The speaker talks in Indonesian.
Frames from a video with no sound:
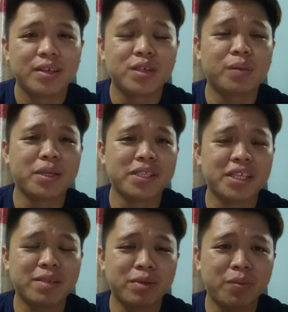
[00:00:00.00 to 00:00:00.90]
Sudah
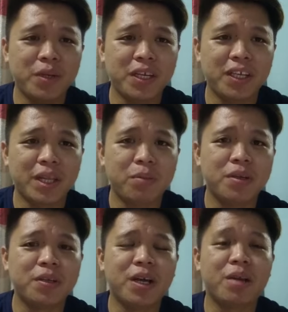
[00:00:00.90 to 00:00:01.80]
pasti sebelum ini kita
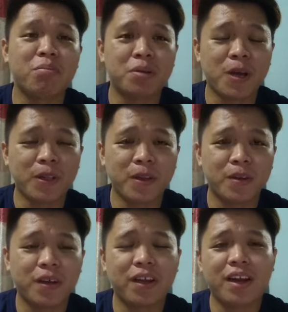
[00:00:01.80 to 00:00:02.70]
mendengar berkaitan
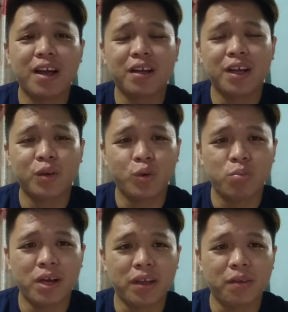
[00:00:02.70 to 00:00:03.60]
dengan langkah
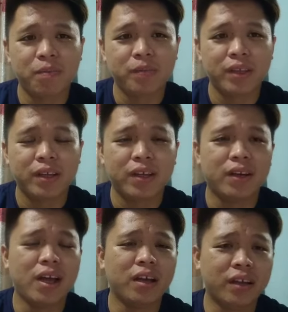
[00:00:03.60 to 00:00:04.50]
Dubai.
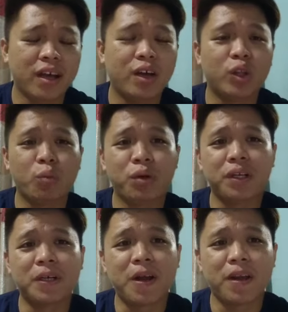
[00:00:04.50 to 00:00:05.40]
Langkah
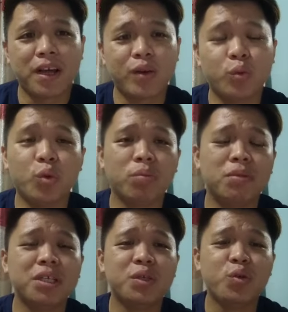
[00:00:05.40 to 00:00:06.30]
ataupun gerakan untuk
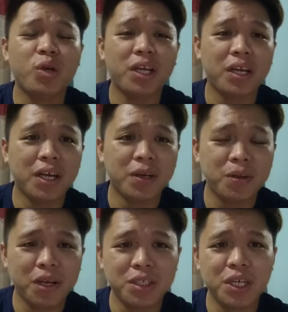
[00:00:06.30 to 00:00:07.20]
menggulingkan
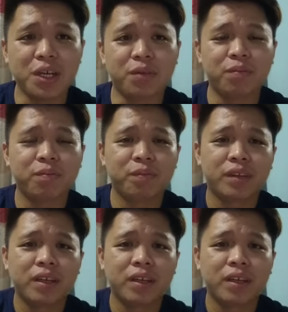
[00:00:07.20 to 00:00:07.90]
kerajaan.